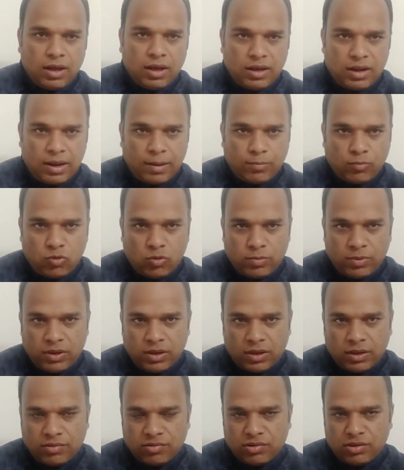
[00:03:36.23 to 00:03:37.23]
अगर आपको
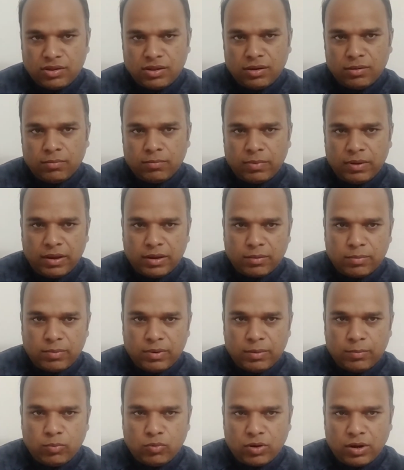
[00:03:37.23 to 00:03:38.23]
भी किसी दिन बैंक
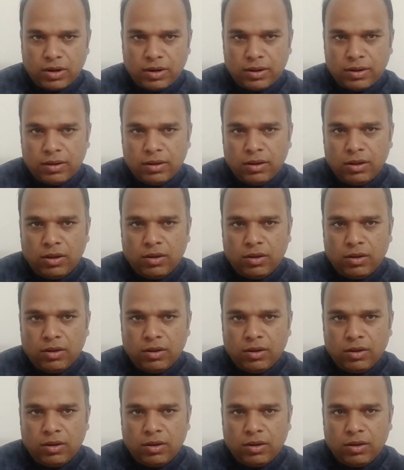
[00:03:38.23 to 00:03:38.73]
में पुराना